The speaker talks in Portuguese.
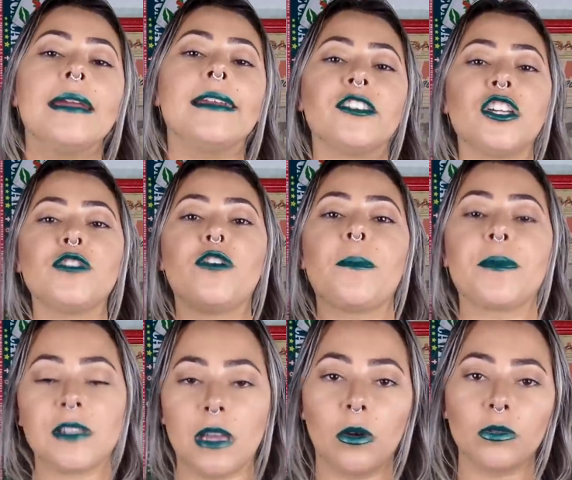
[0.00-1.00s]
E a gente foi
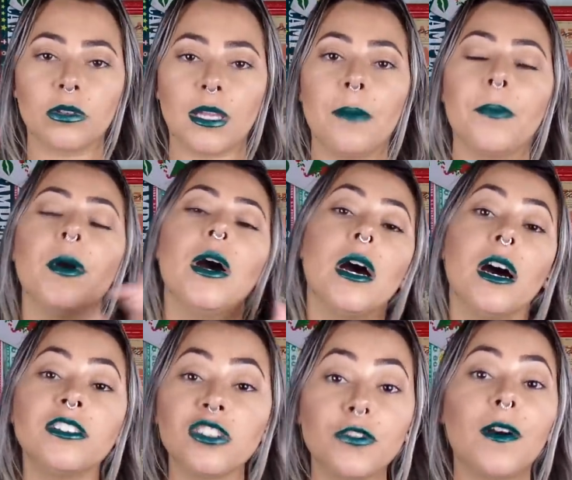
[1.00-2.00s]
pro segundo tempo.
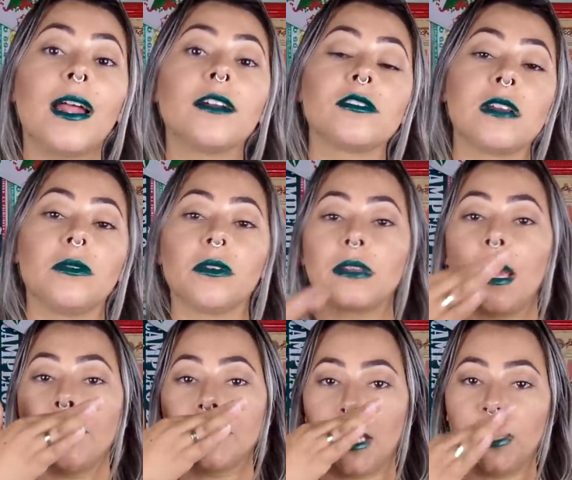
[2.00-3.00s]
Antes de falar do segundo
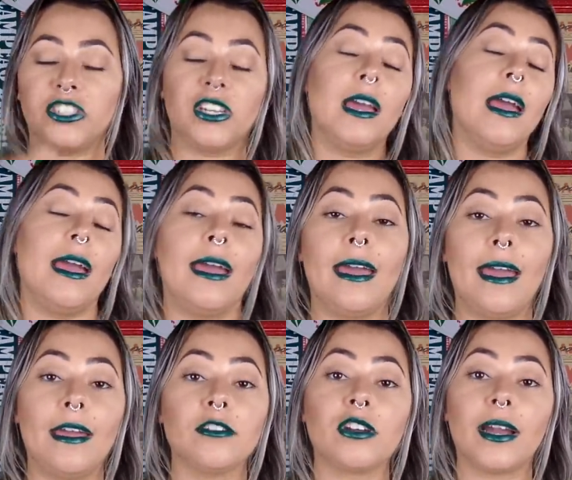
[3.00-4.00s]
tempo, gente,
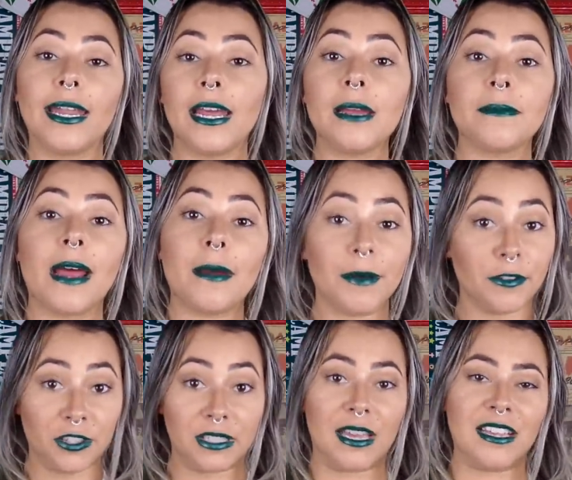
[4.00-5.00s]
é, eu só queria lembrar para
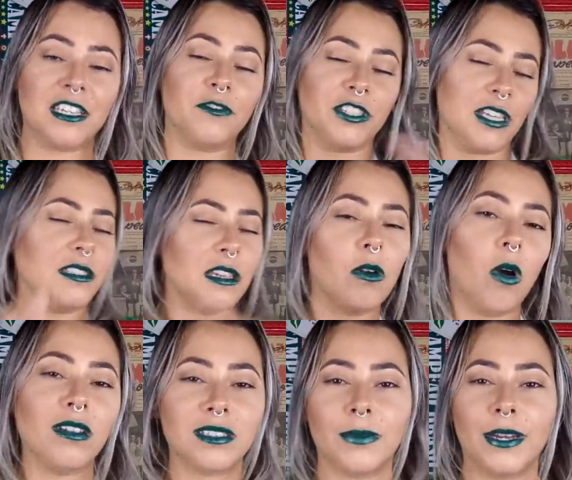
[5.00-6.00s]
vocês que vocês que
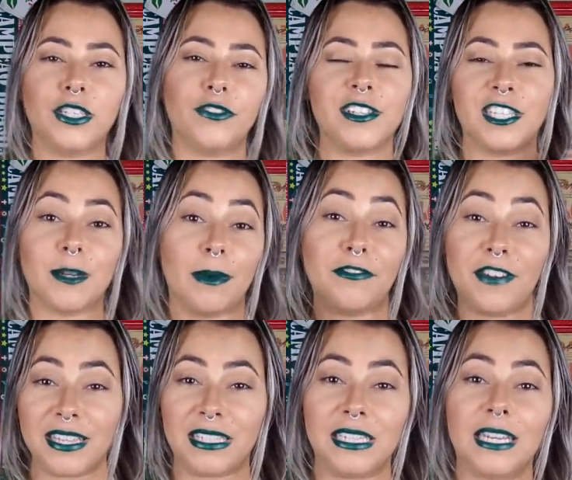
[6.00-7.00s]
gostam aí de fazer uma
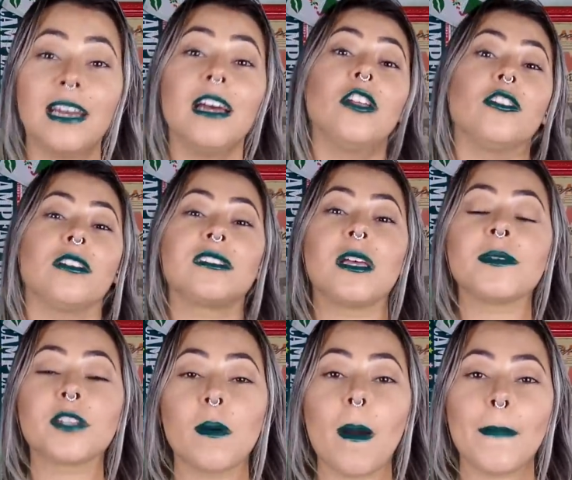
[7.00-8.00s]
fezinha, nós
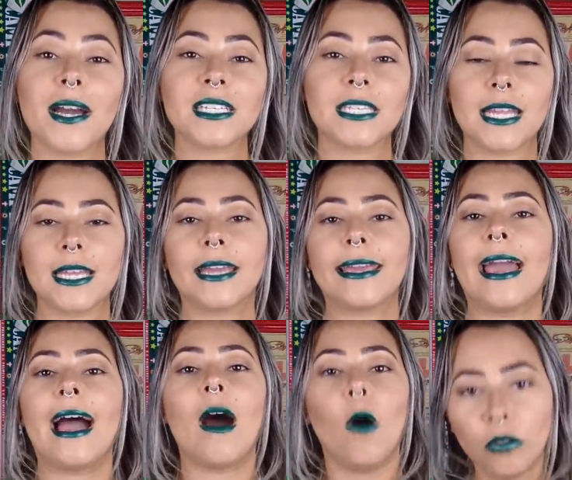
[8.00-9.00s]
estamos com uma parceria que é
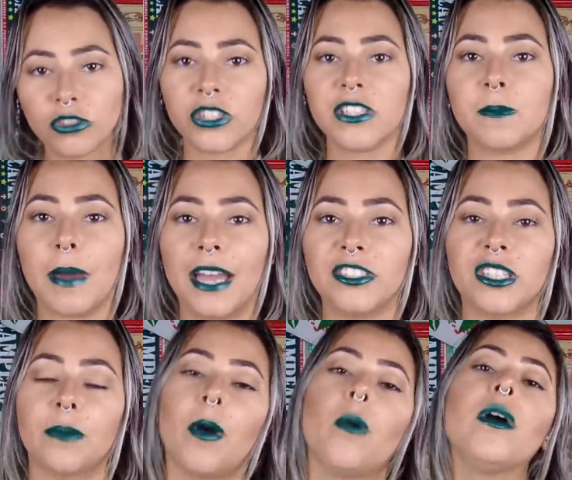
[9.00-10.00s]
a OnXBet,
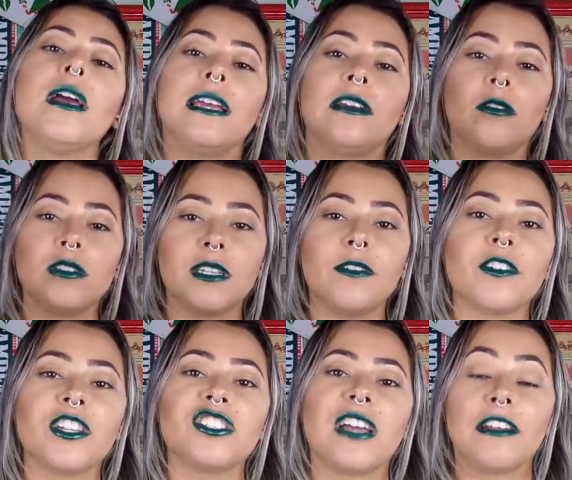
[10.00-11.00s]
tá bom? Inclusive eu
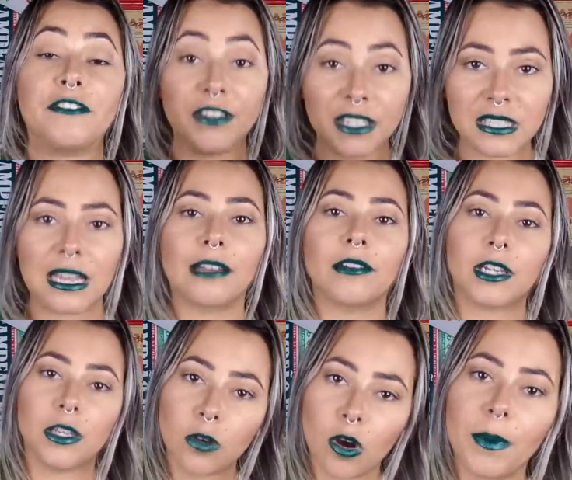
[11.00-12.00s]
vou deixar fixado
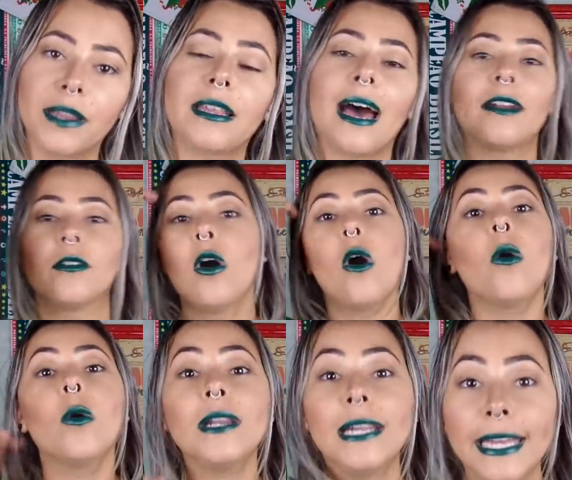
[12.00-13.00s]
aqui no comentário
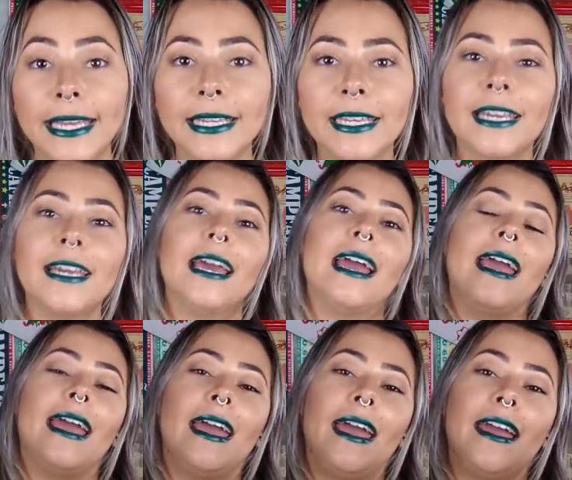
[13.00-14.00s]
o link
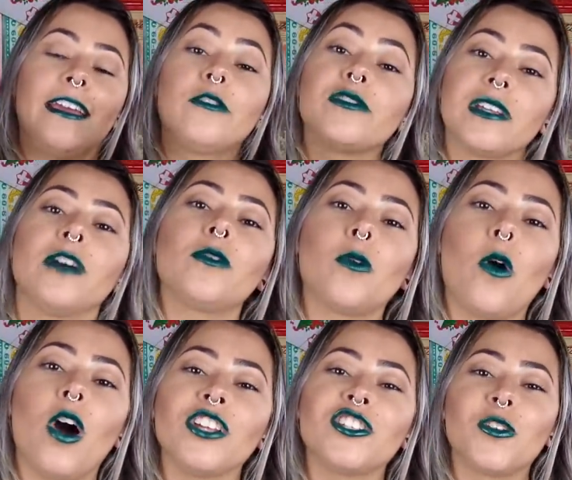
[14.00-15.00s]
é, e usando o
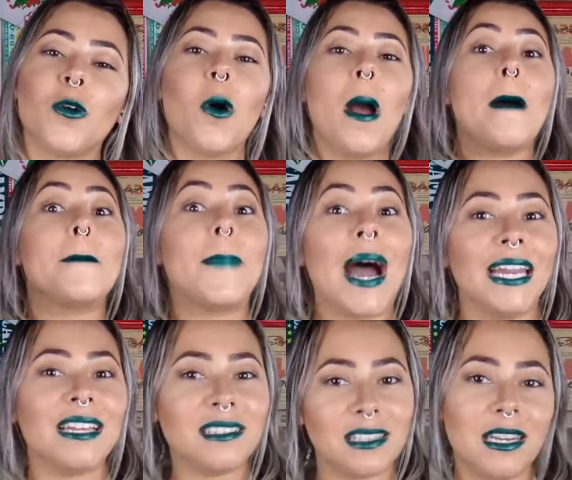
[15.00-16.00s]
código
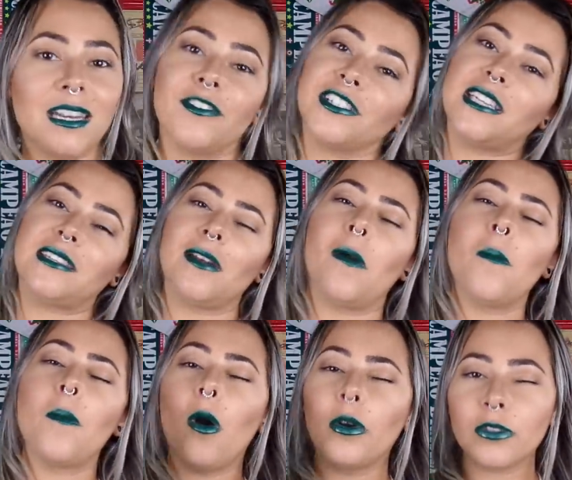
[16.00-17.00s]
Palestrina, vocês serão
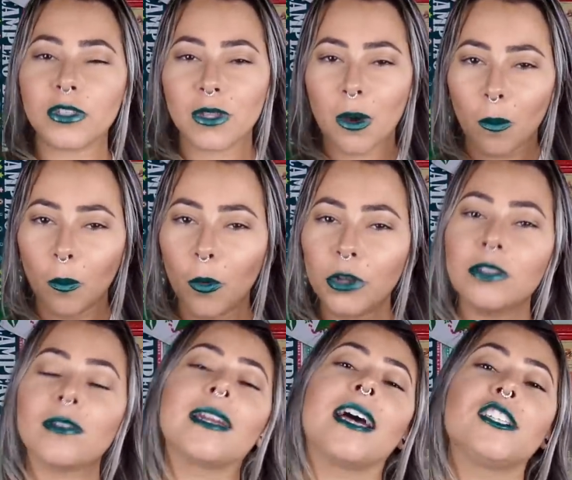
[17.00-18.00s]
um bônus
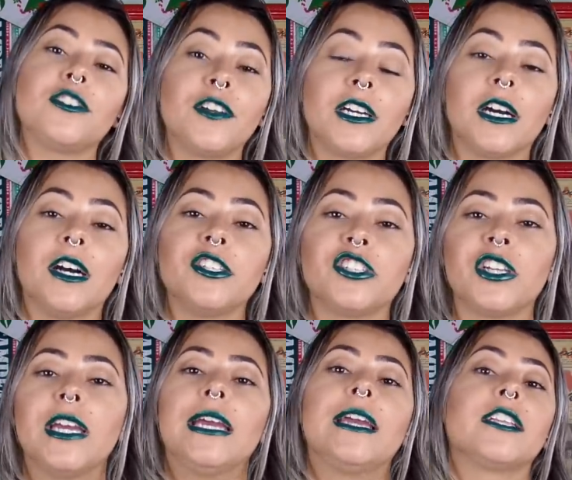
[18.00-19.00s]
muito
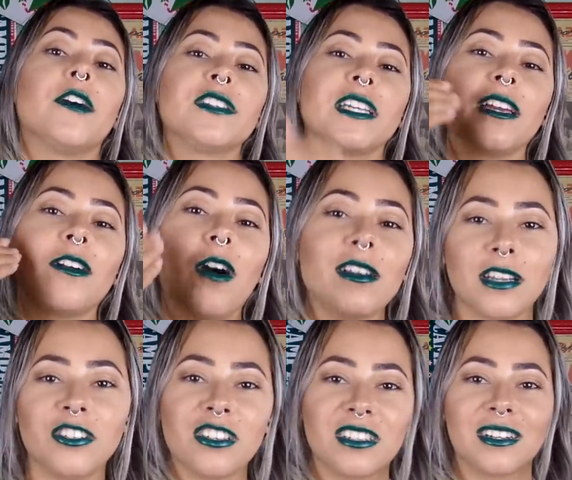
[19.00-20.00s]
gratificante. Então você que
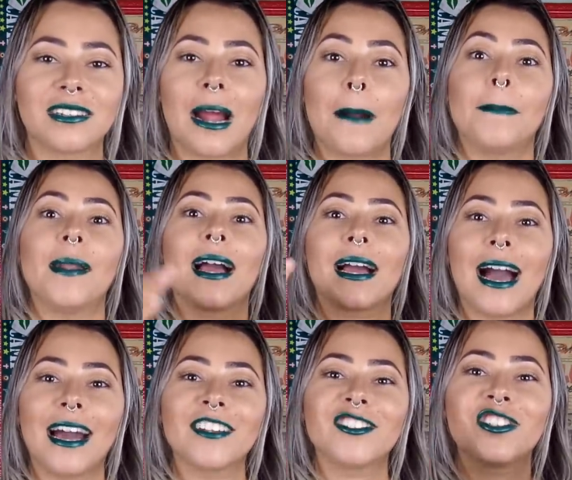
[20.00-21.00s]
gosta de acertar
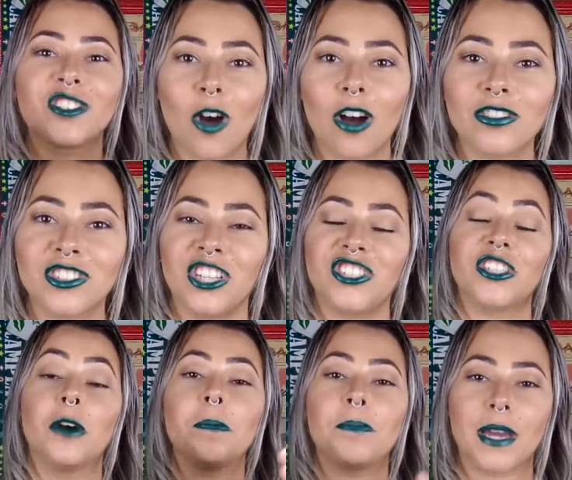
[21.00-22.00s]
placares de jogos, gente,
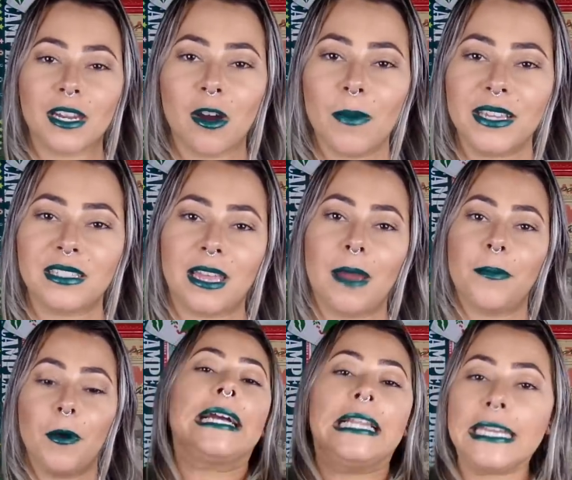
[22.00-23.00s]
não percam mais
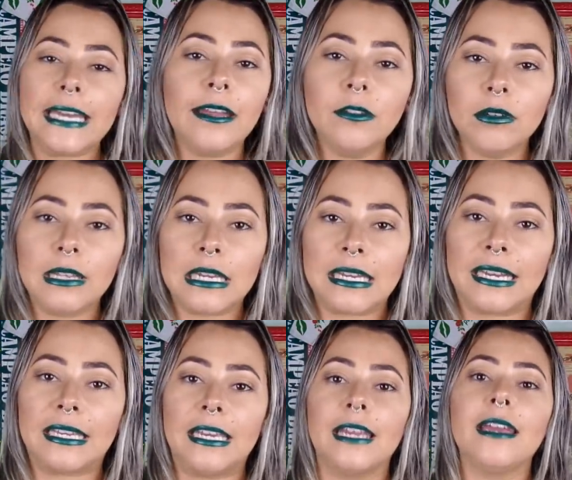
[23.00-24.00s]
tempo. Cliquem no link
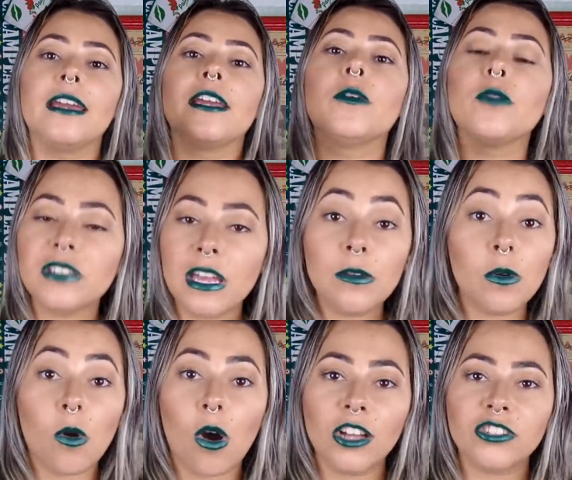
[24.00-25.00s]
aqui e usem o
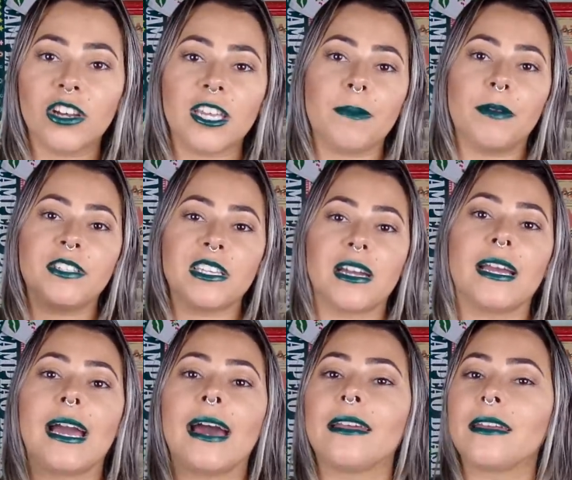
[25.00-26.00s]
código aqui para vocês
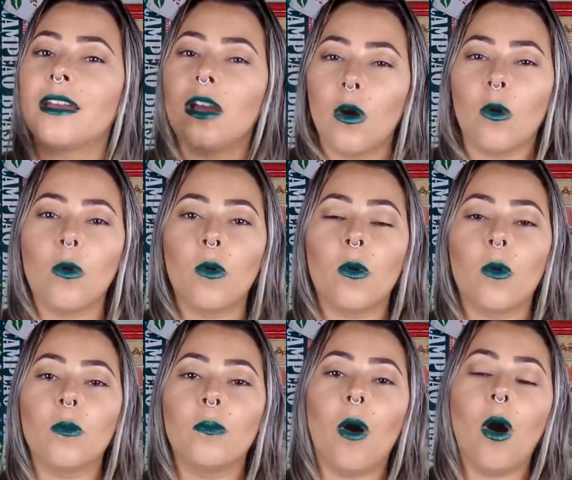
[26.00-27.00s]
ganharem
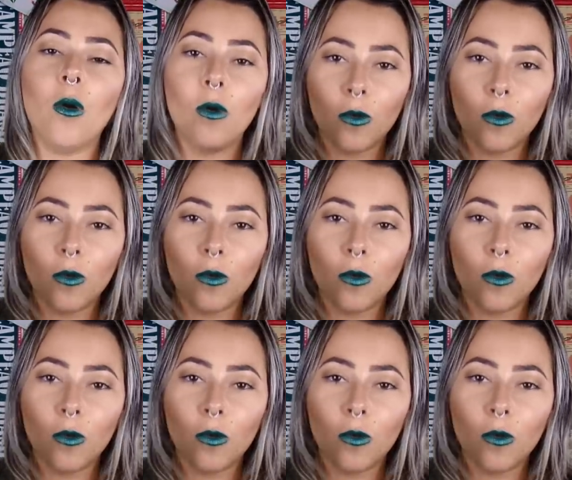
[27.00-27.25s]
um, um, bom,